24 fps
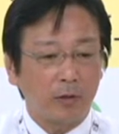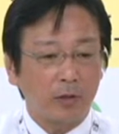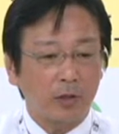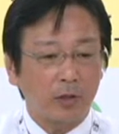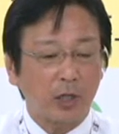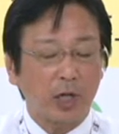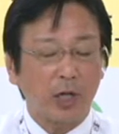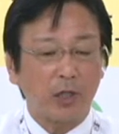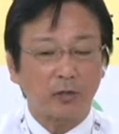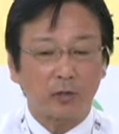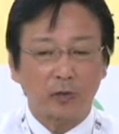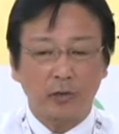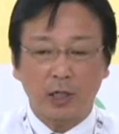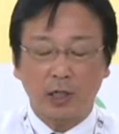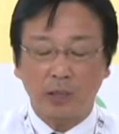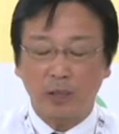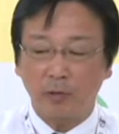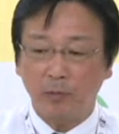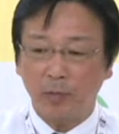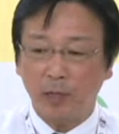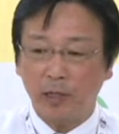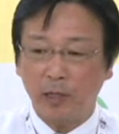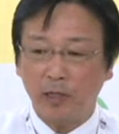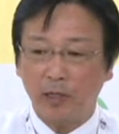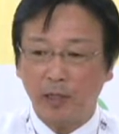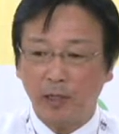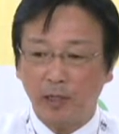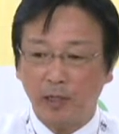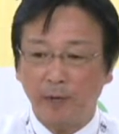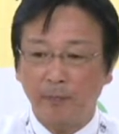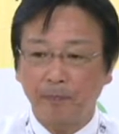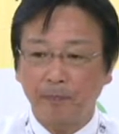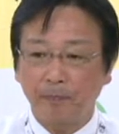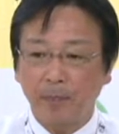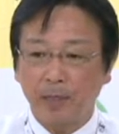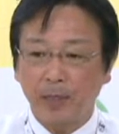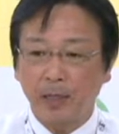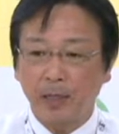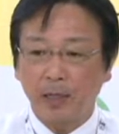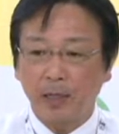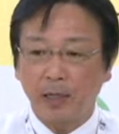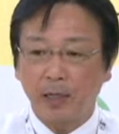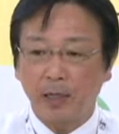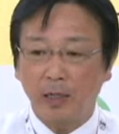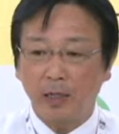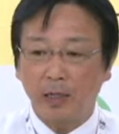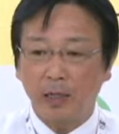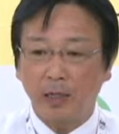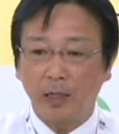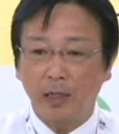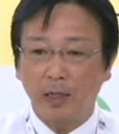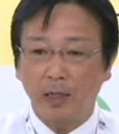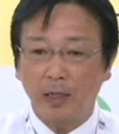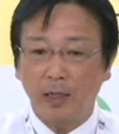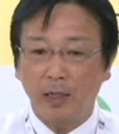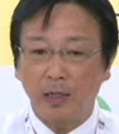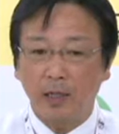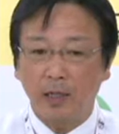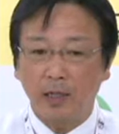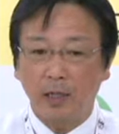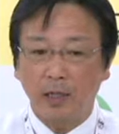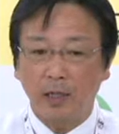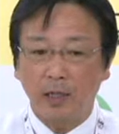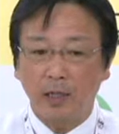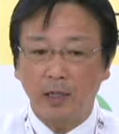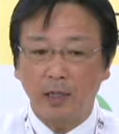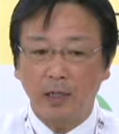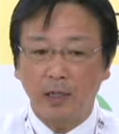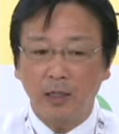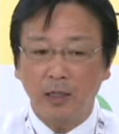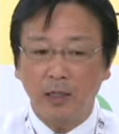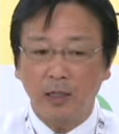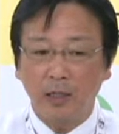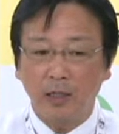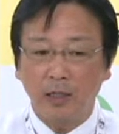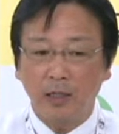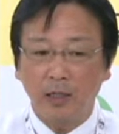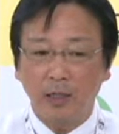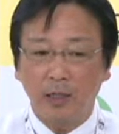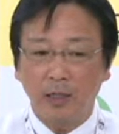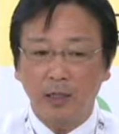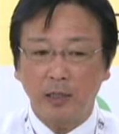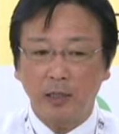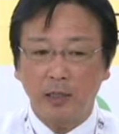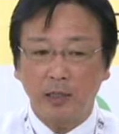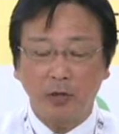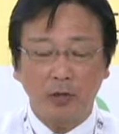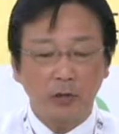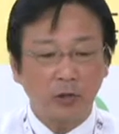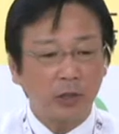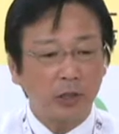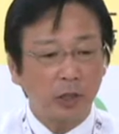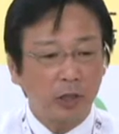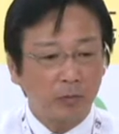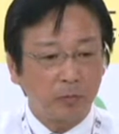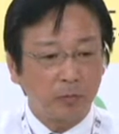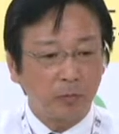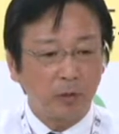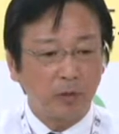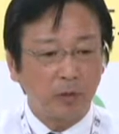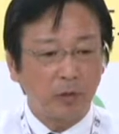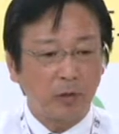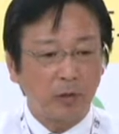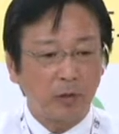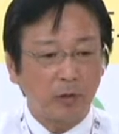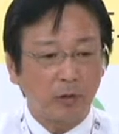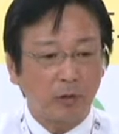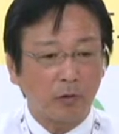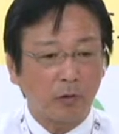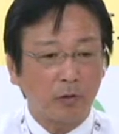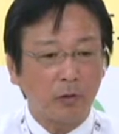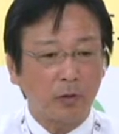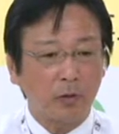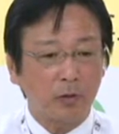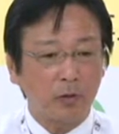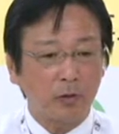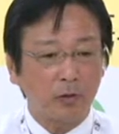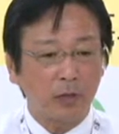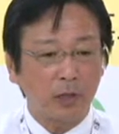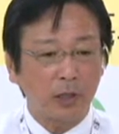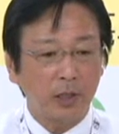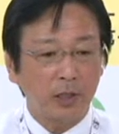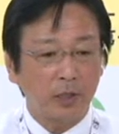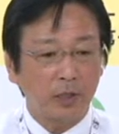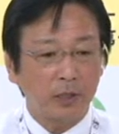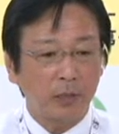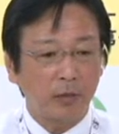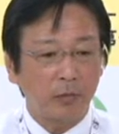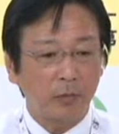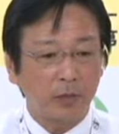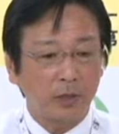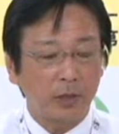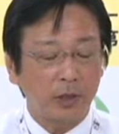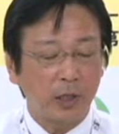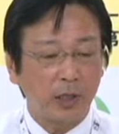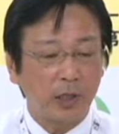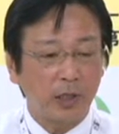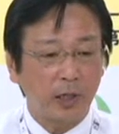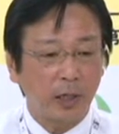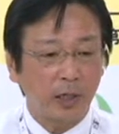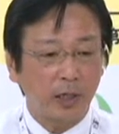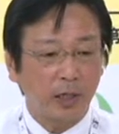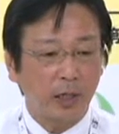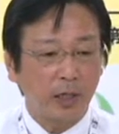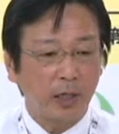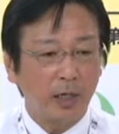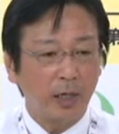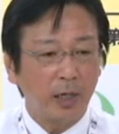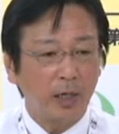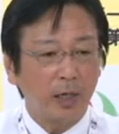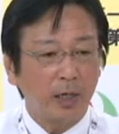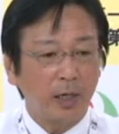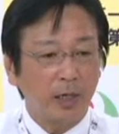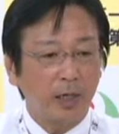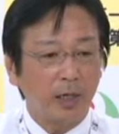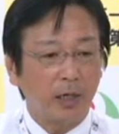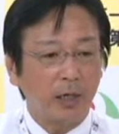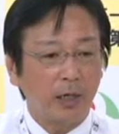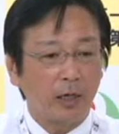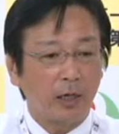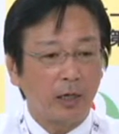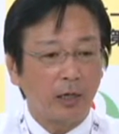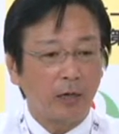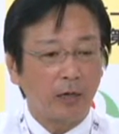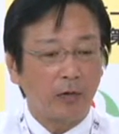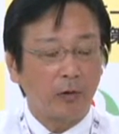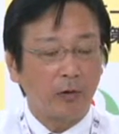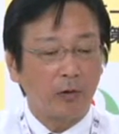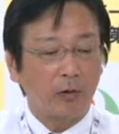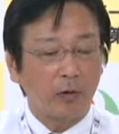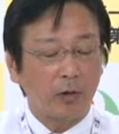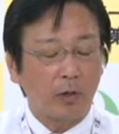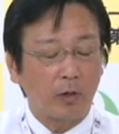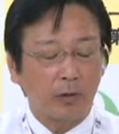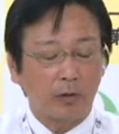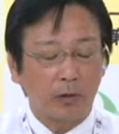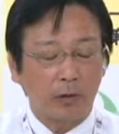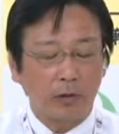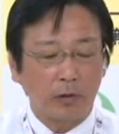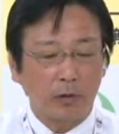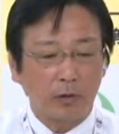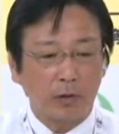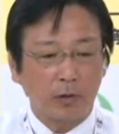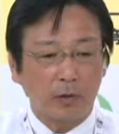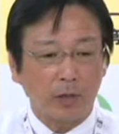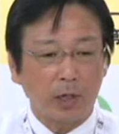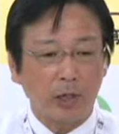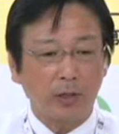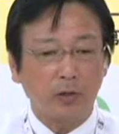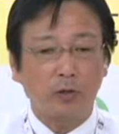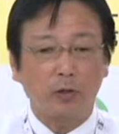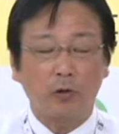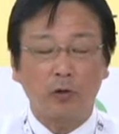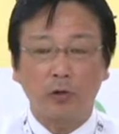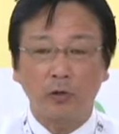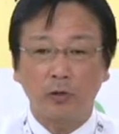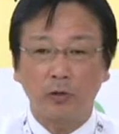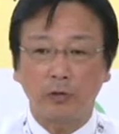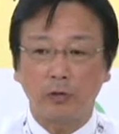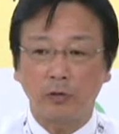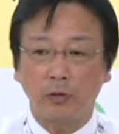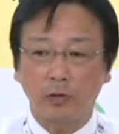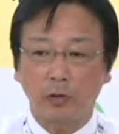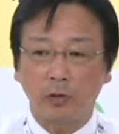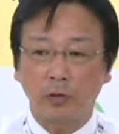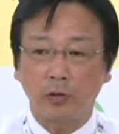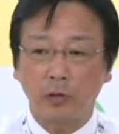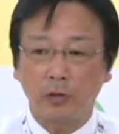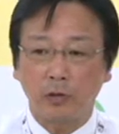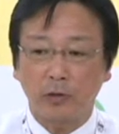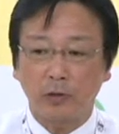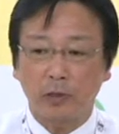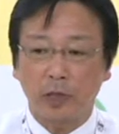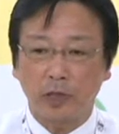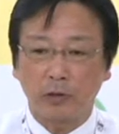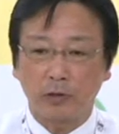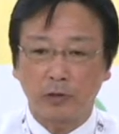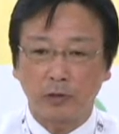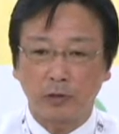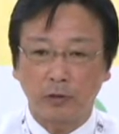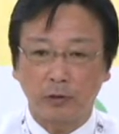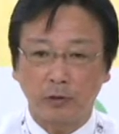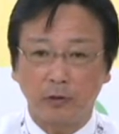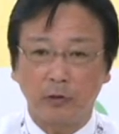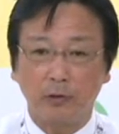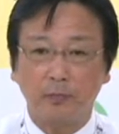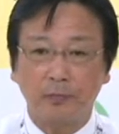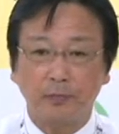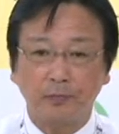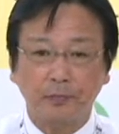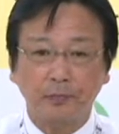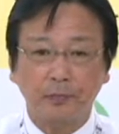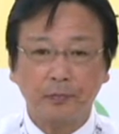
スタートさせまして、えー、幼稚園も公立幼稚園ですけども全園、えー、延長保育をスタートする